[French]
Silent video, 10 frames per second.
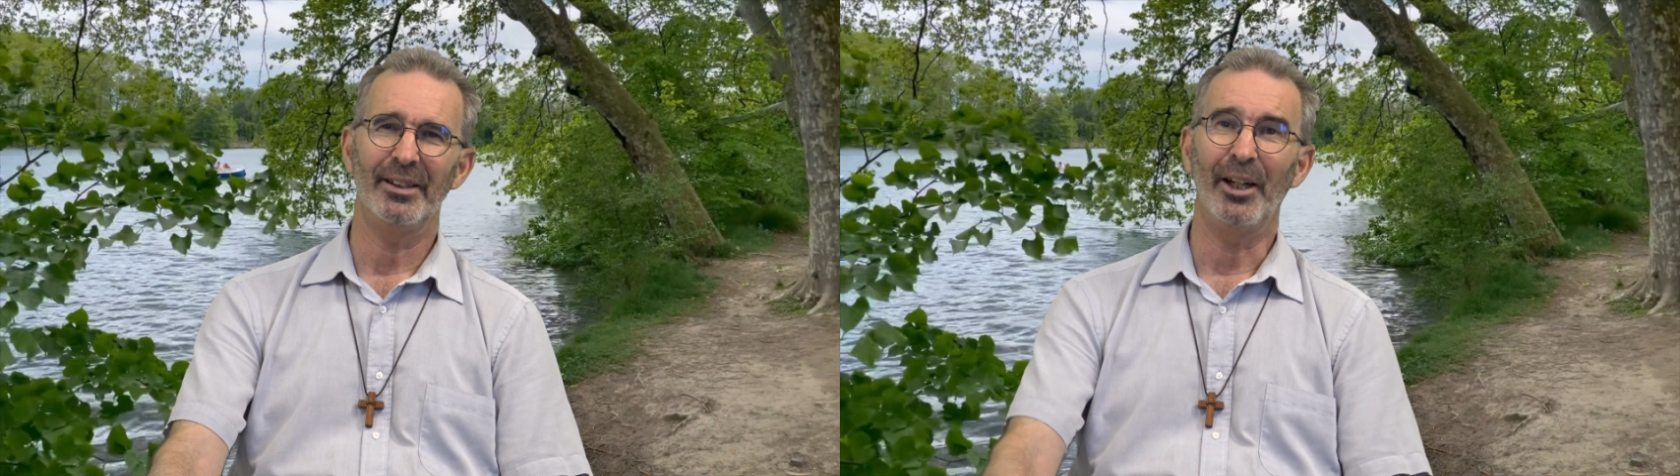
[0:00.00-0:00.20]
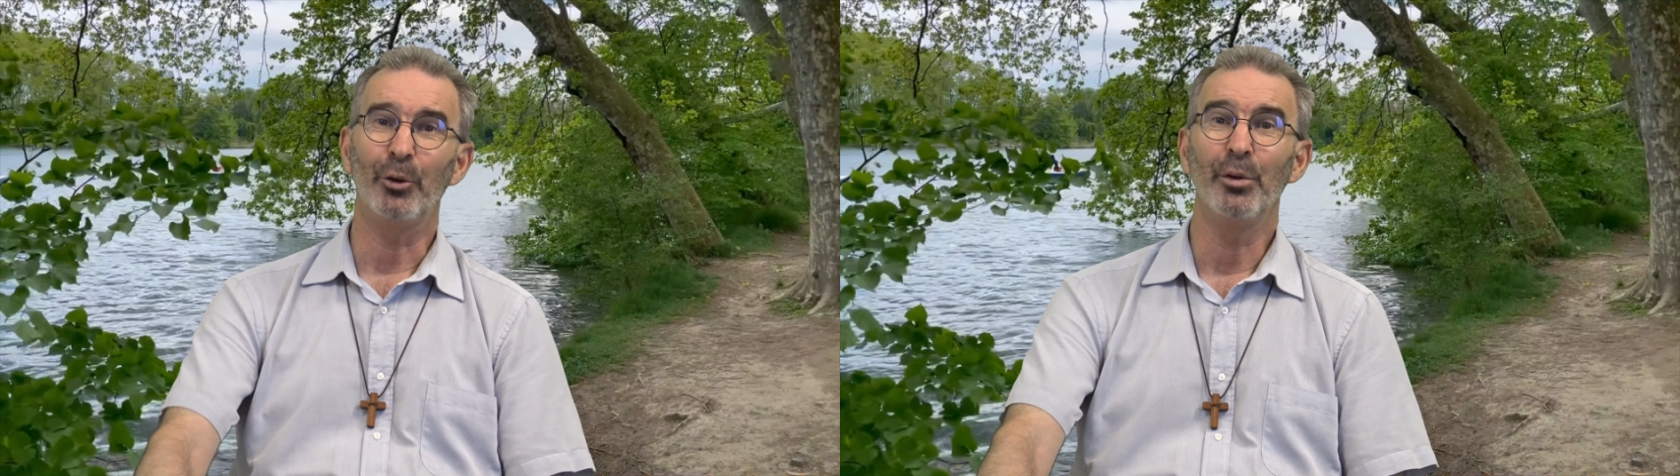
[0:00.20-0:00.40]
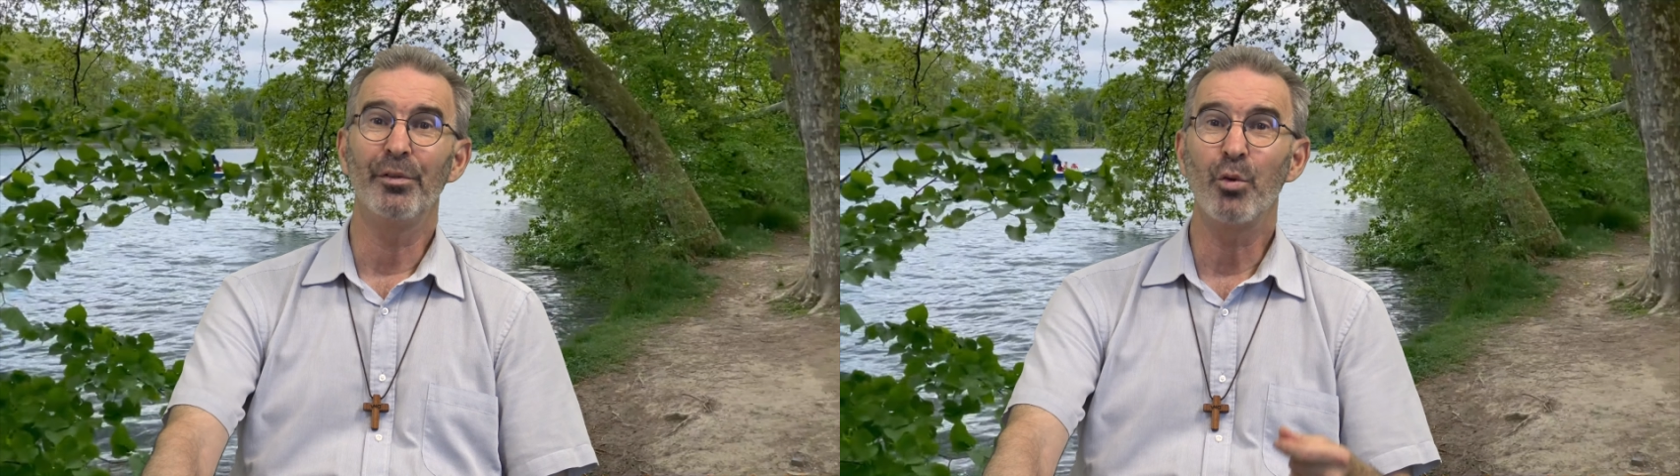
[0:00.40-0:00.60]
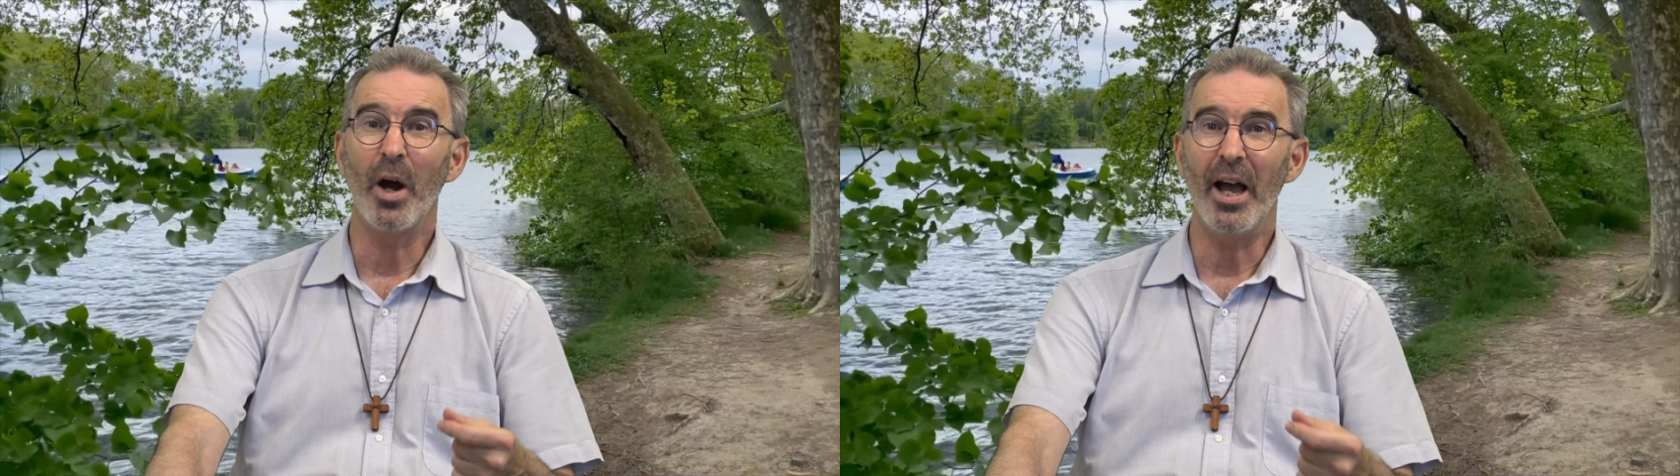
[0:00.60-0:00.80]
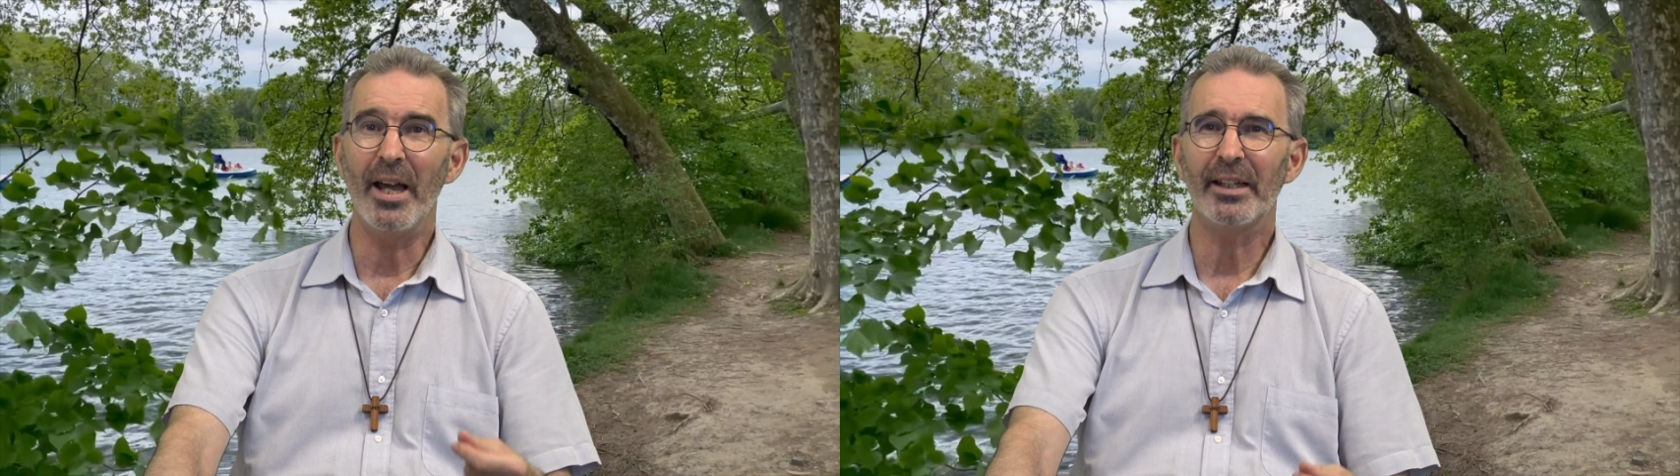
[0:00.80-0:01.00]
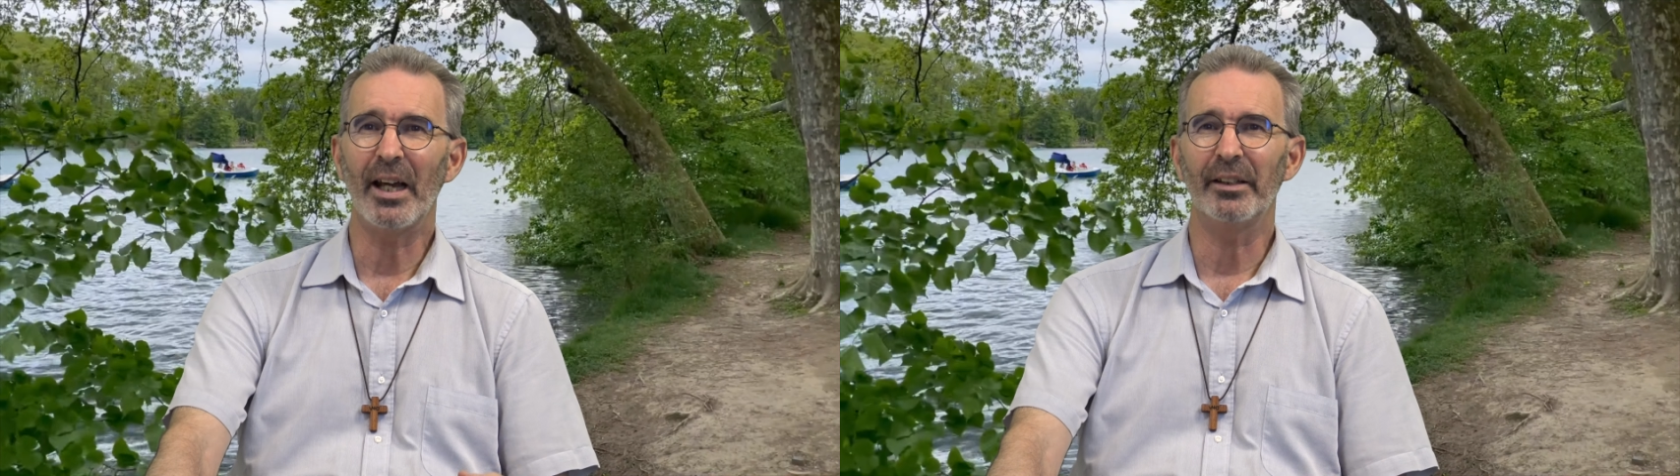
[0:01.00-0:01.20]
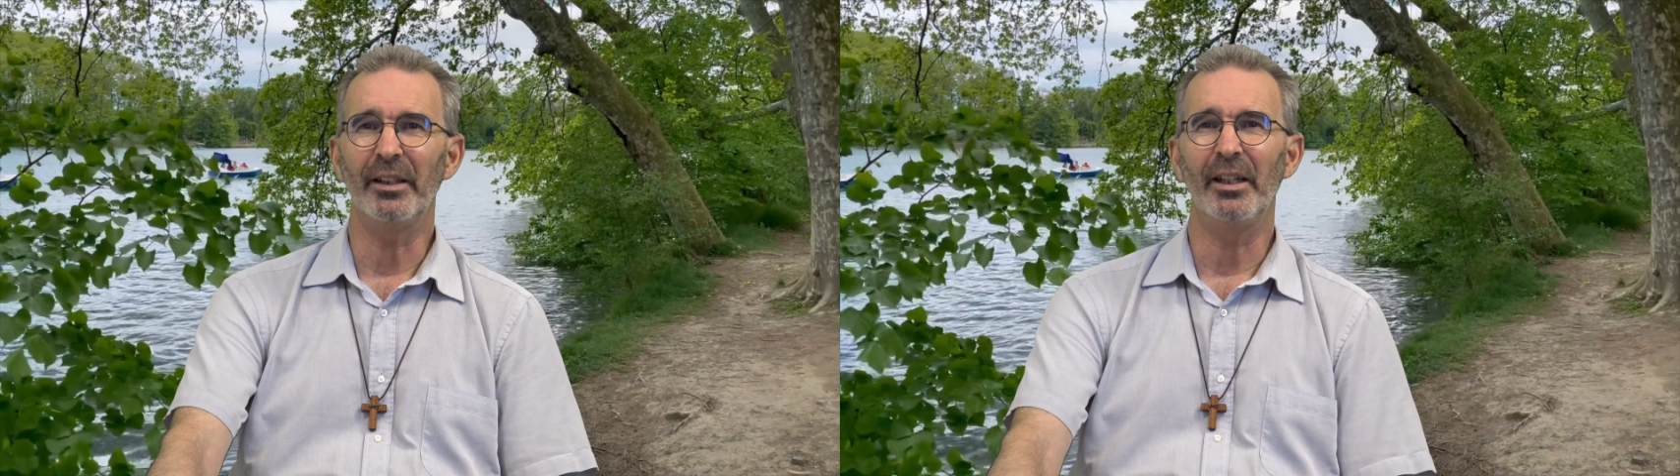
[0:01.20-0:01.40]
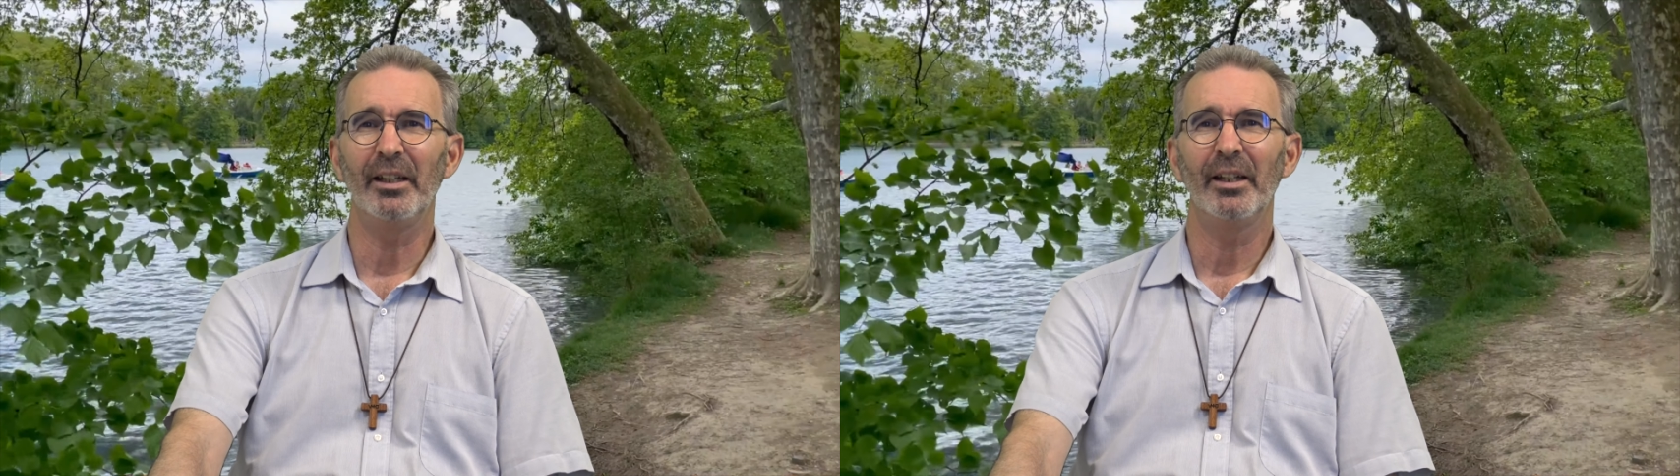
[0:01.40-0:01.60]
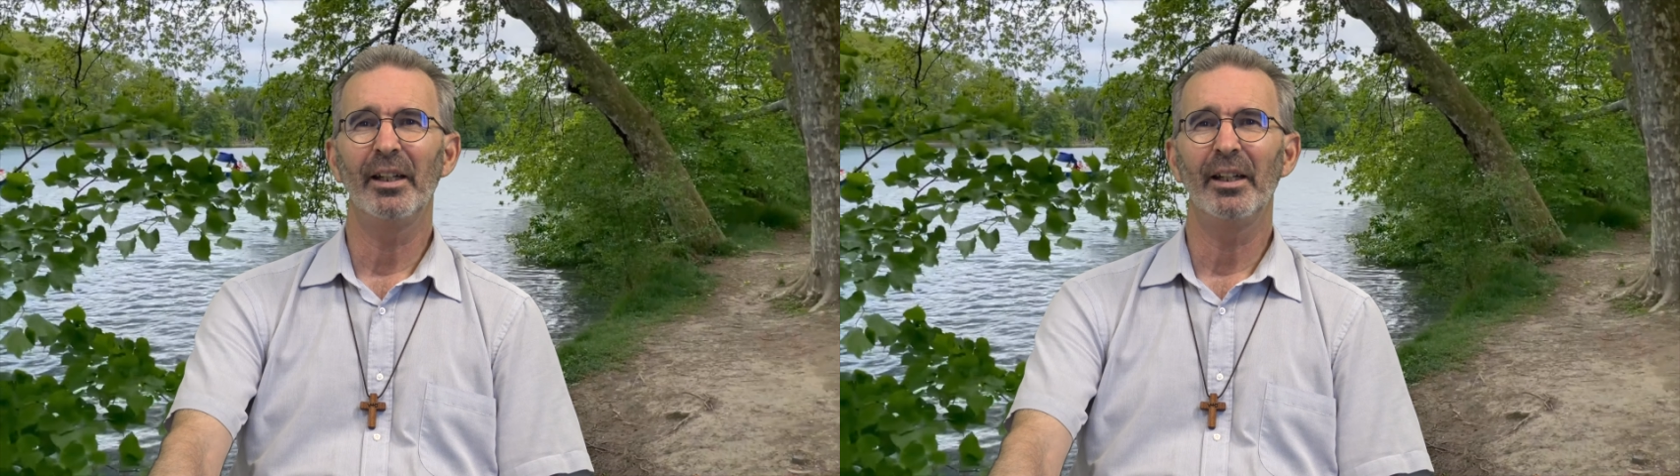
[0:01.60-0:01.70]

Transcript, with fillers: est une foi incarnée